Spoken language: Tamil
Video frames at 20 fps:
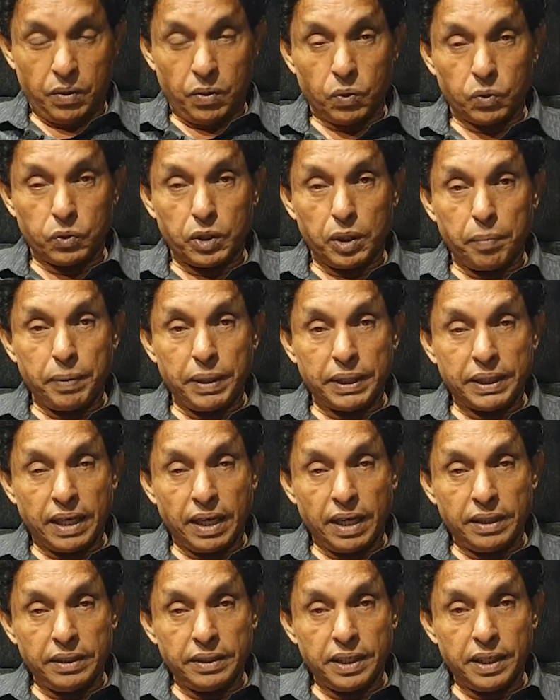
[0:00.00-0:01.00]
ஒக்டோபட்
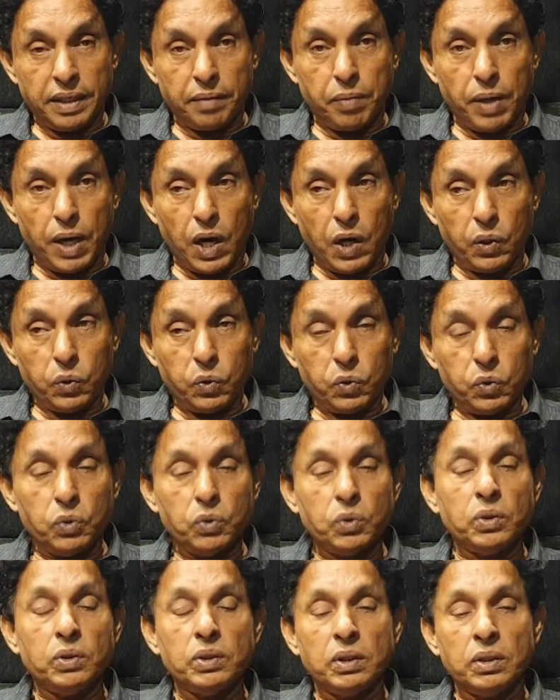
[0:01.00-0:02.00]
கலைஞர் பானு
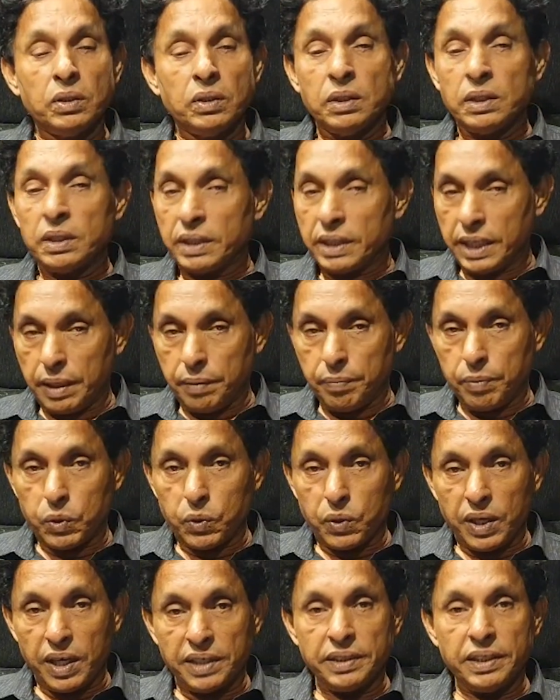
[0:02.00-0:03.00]

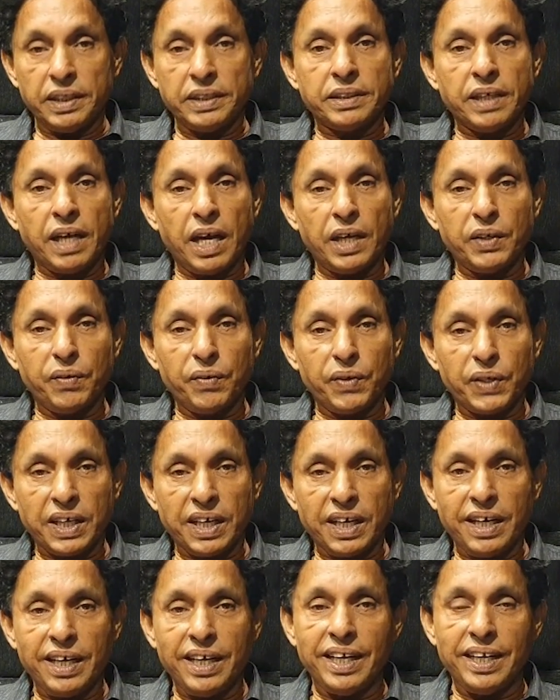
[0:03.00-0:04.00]
கீபோர்ட் கலைஞர் சான்
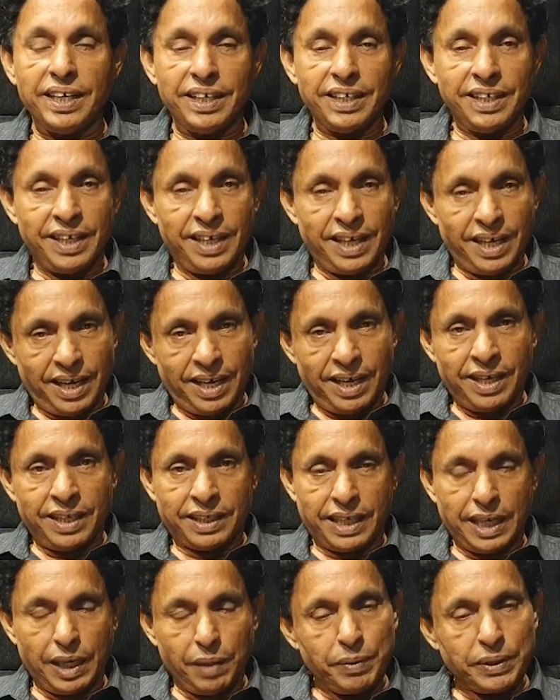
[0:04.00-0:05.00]
அவர்கள்
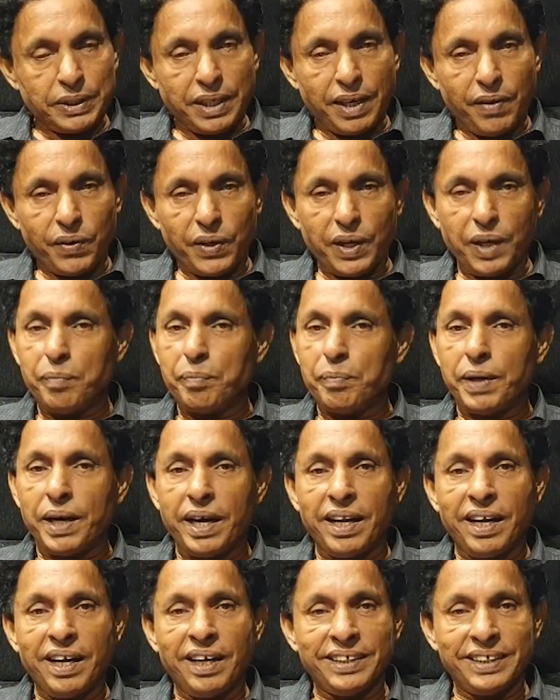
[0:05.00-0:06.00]
கில்மிசா அவர்களின்
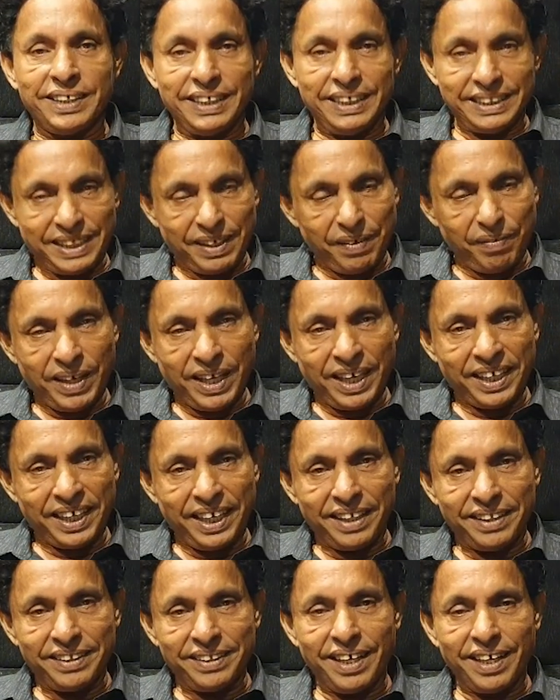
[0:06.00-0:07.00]
பாடலுக்கு இசை
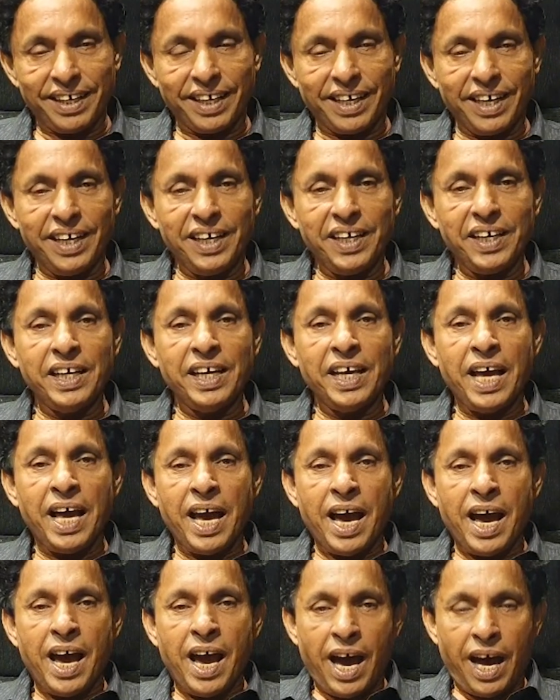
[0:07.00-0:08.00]
வழங்கியிருந்தார்கள்
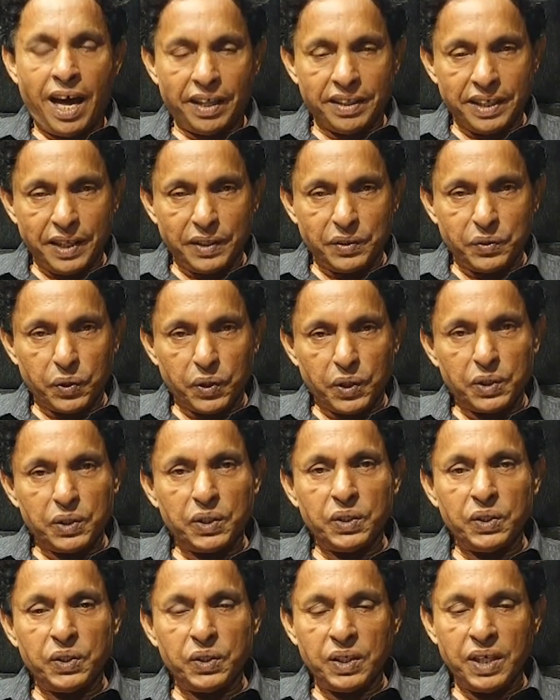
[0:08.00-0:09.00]
அதனைத்
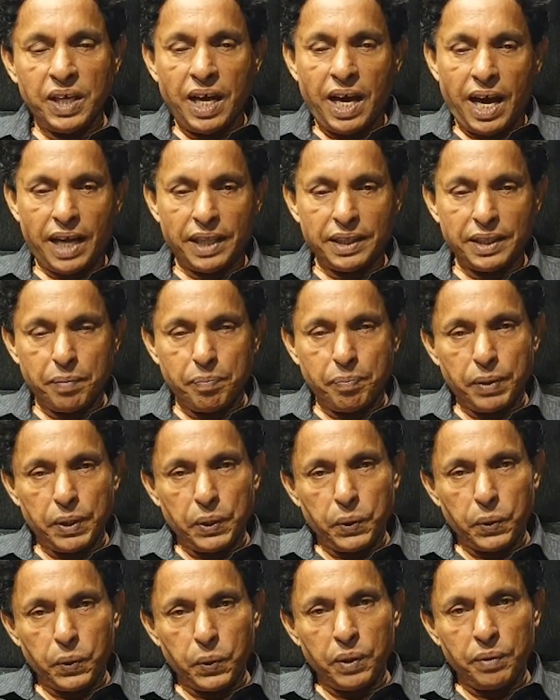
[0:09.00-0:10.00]
தொடர்ந்து அந்த
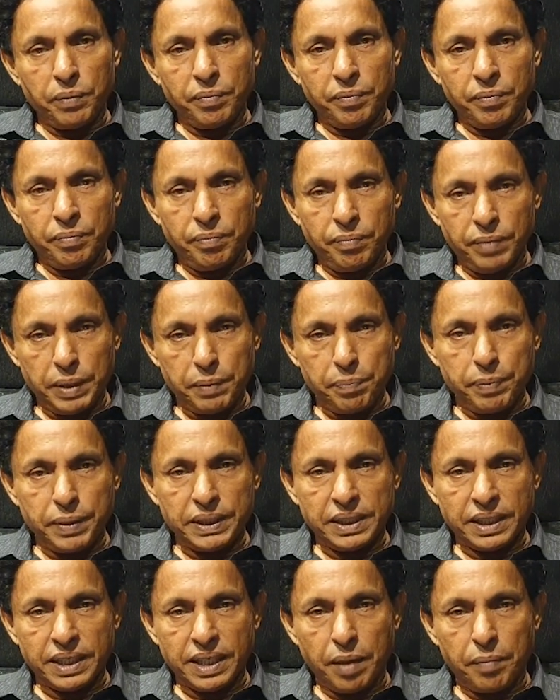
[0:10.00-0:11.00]
பெற்றோரின்
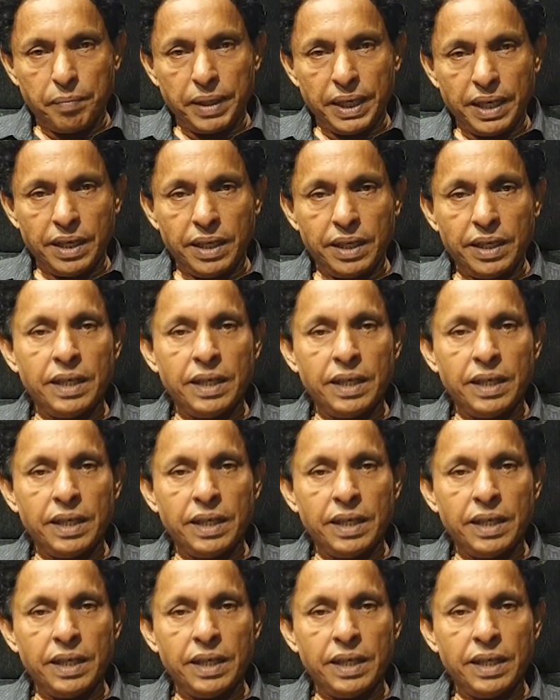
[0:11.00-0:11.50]
விருப்பத்துக்கு அமைய